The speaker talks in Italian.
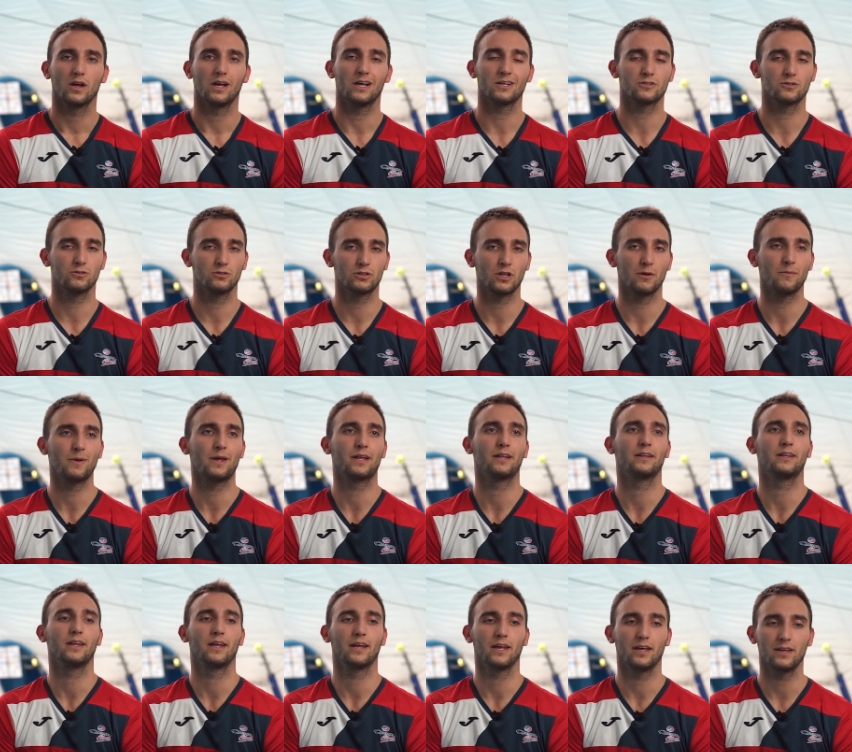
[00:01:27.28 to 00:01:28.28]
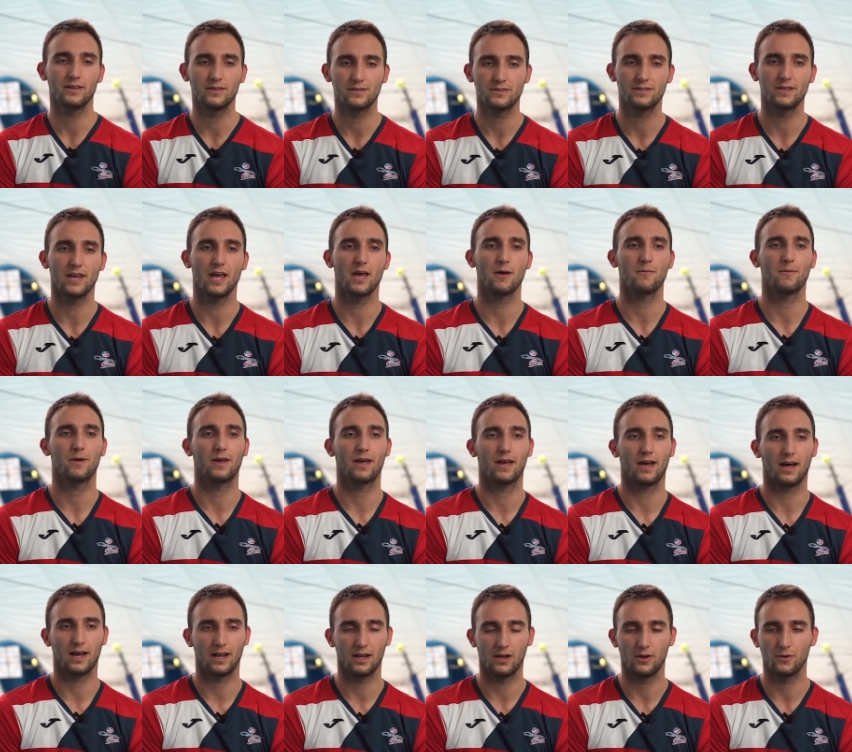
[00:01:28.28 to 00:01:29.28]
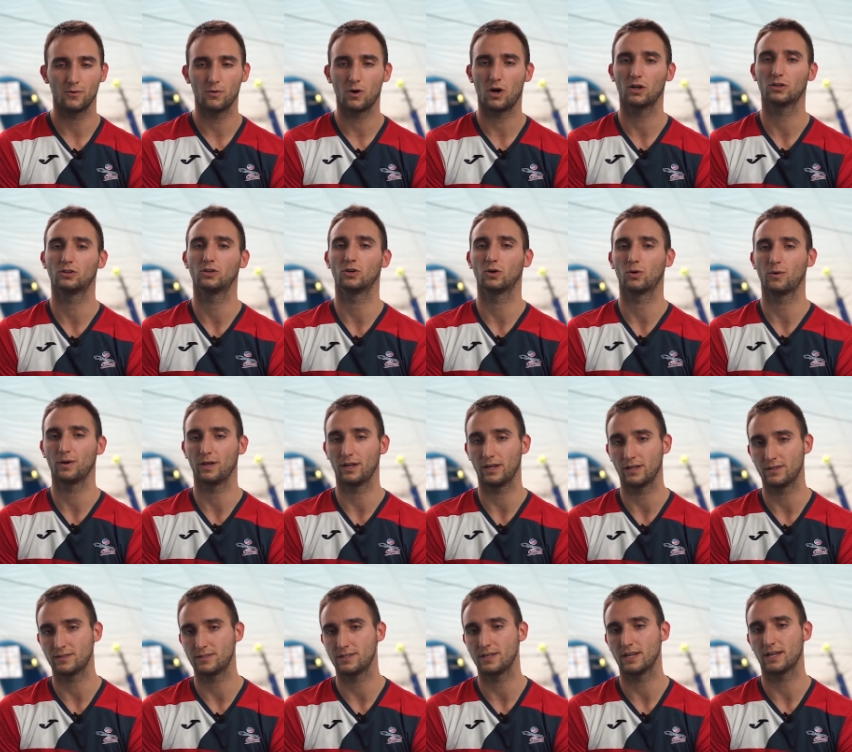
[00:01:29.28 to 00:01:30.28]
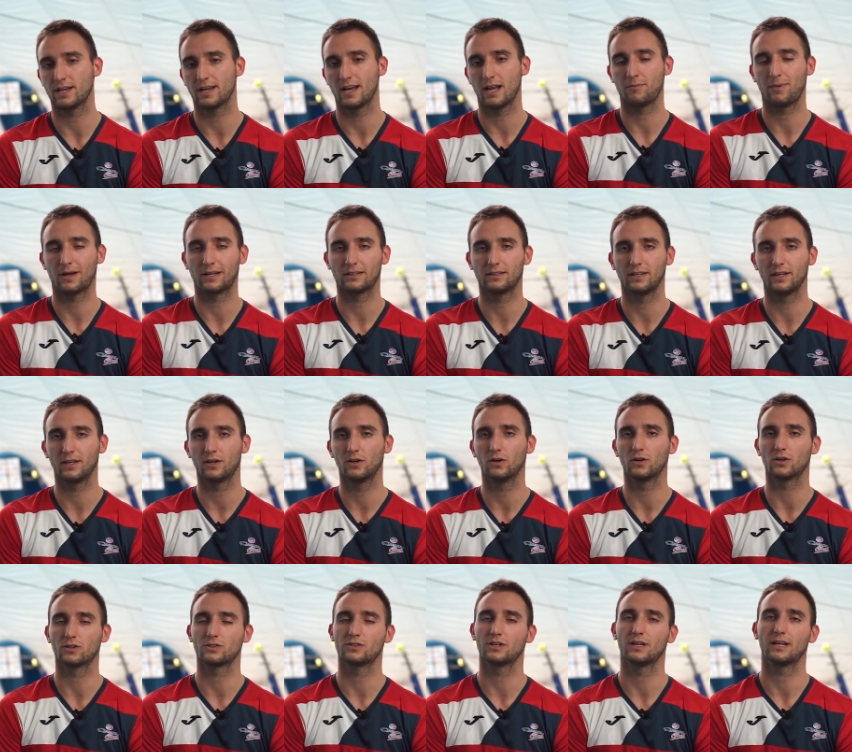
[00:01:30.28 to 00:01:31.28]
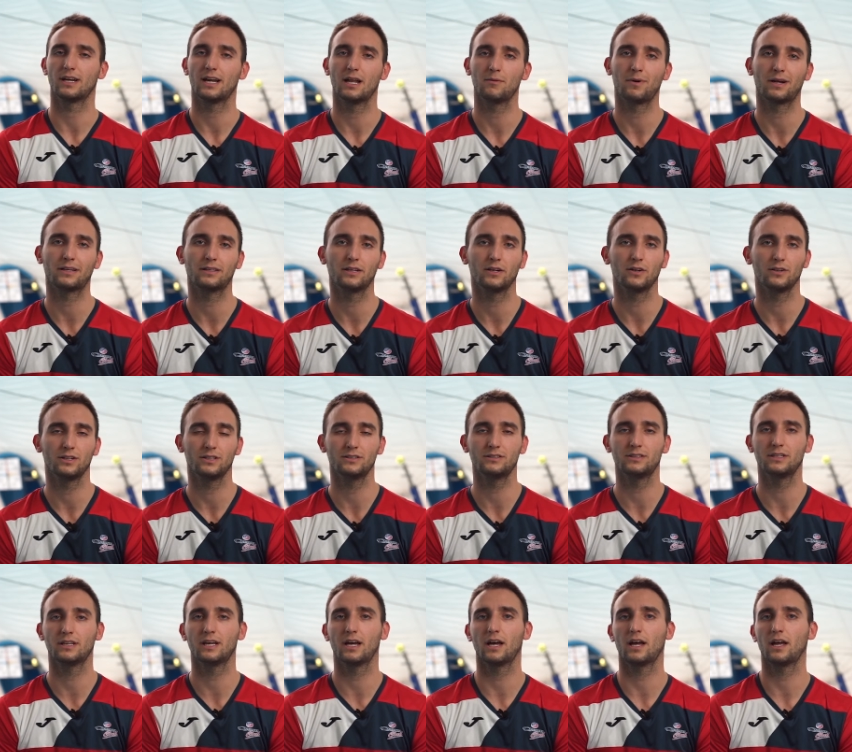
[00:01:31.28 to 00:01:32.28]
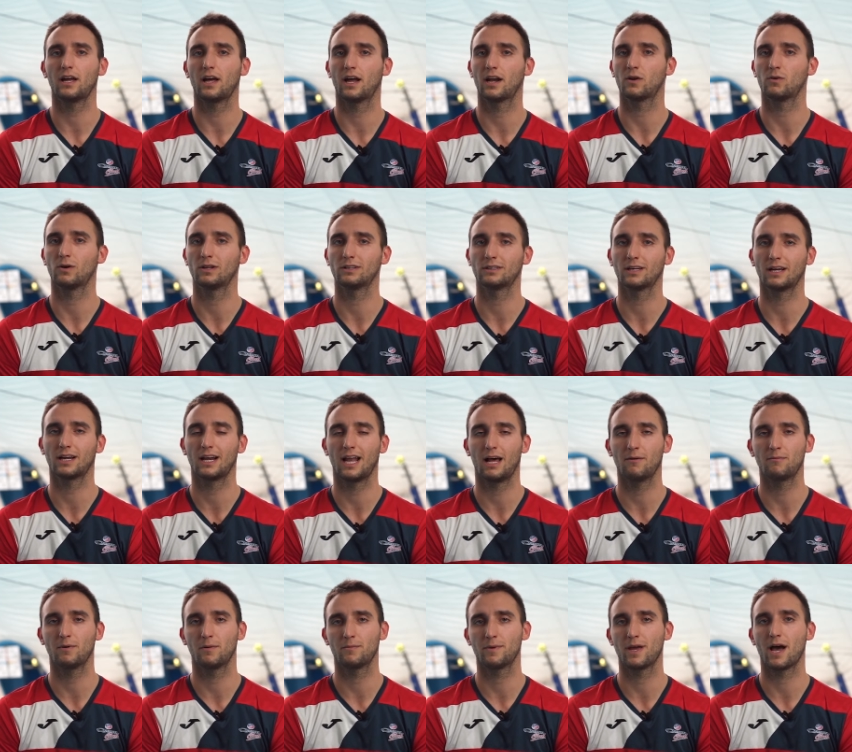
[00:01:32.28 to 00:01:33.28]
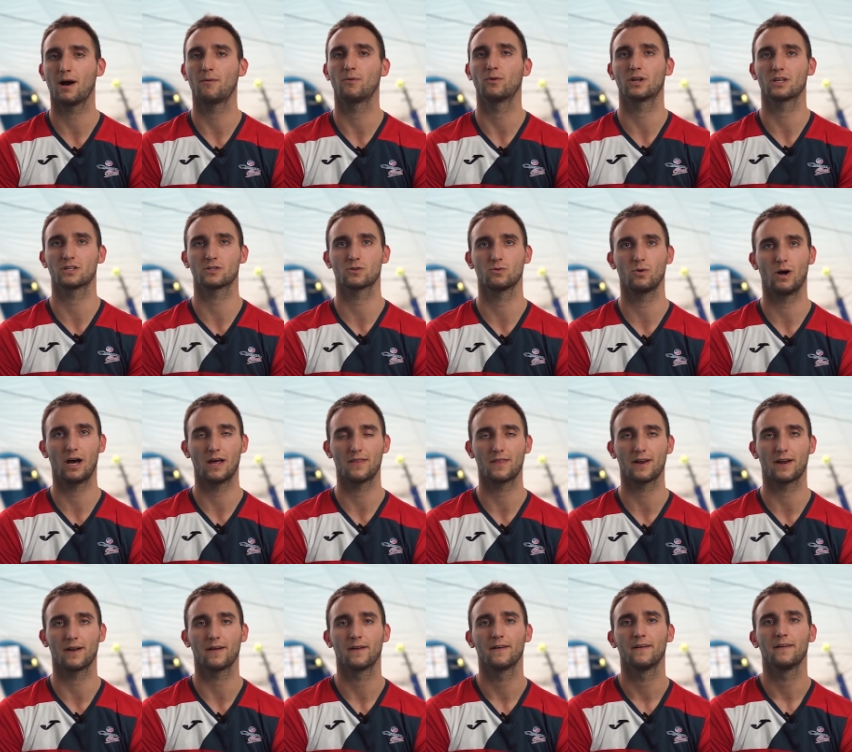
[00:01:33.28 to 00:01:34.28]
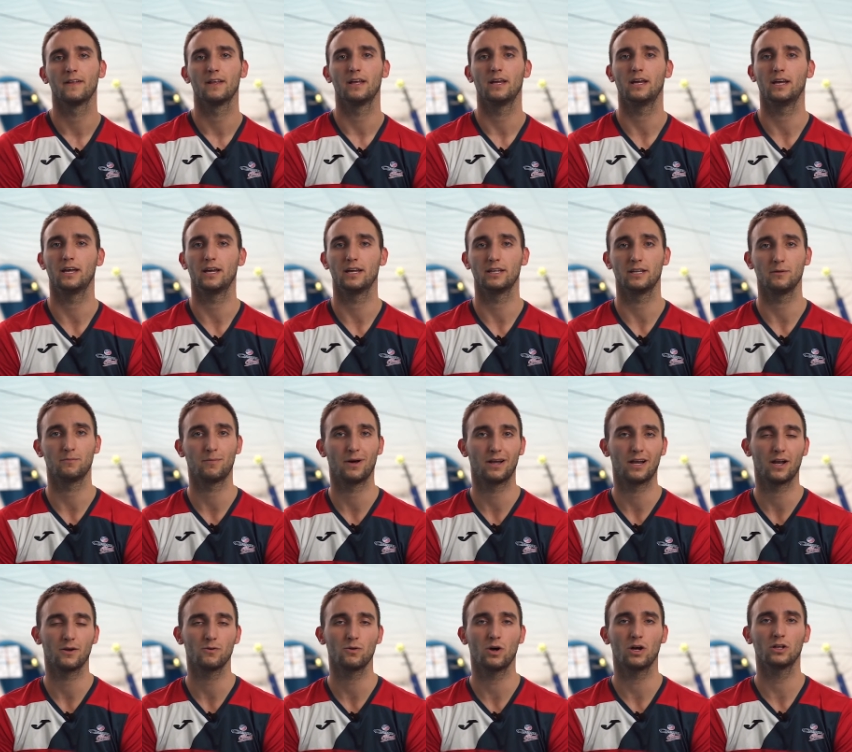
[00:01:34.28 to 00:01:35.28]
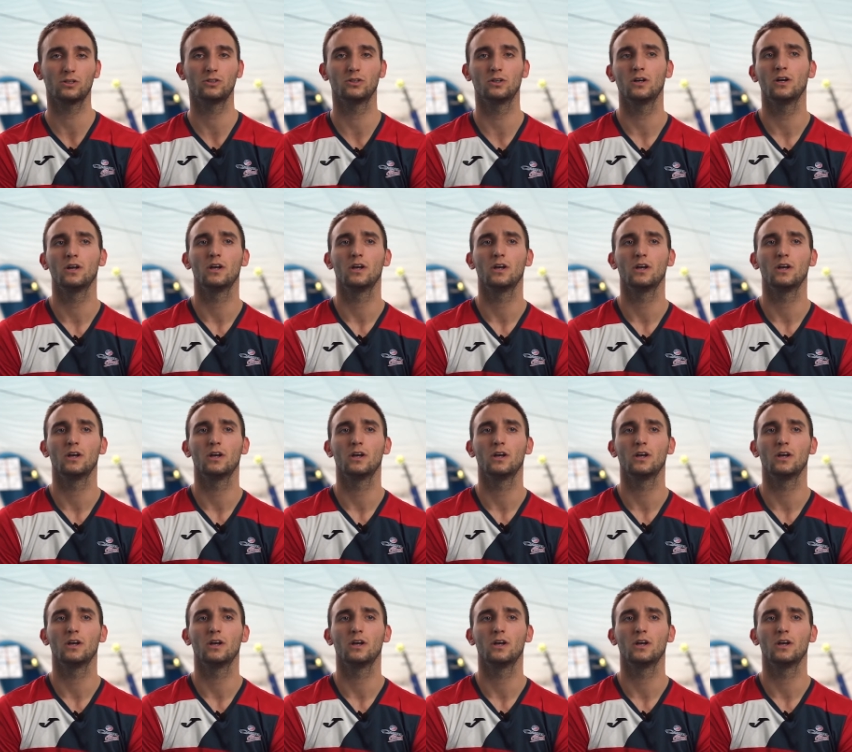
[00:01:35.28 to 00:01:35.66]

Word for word: Assolutamente, insieme al nuoto, quindi sia nella parte di corsi che nella parte agonistica, al Quanta Club abbiamo una squadra eh, di pallanuoto,